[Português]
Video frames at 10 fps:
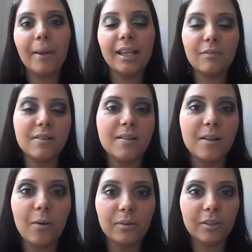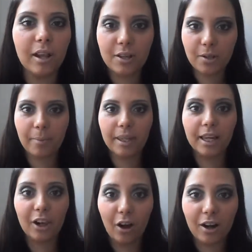A paleta vocês encontram na loja
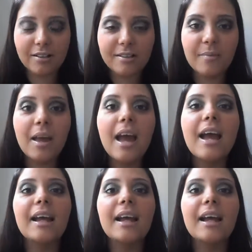Pink Gloss.